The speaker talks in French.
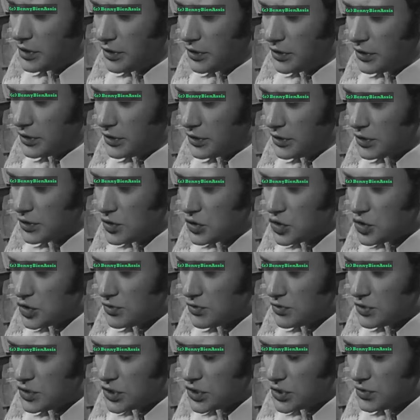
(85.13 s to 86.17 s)
euh, je
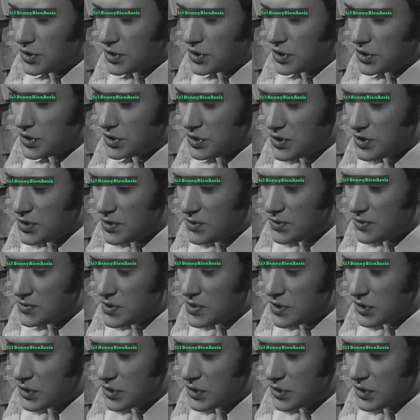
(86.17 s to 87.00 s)
me suis, euh,